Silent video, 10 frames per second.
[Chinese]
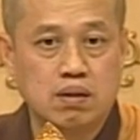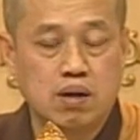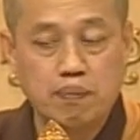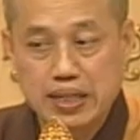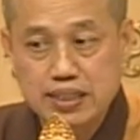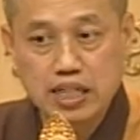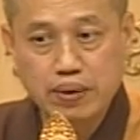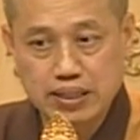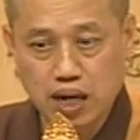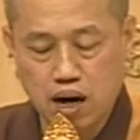我们一体
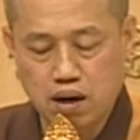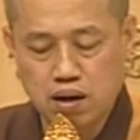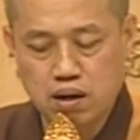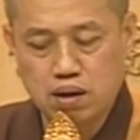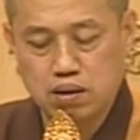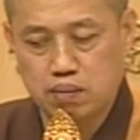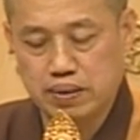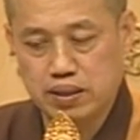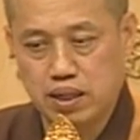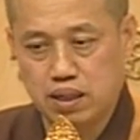会到，我
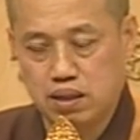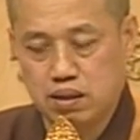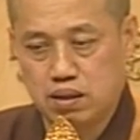们呢，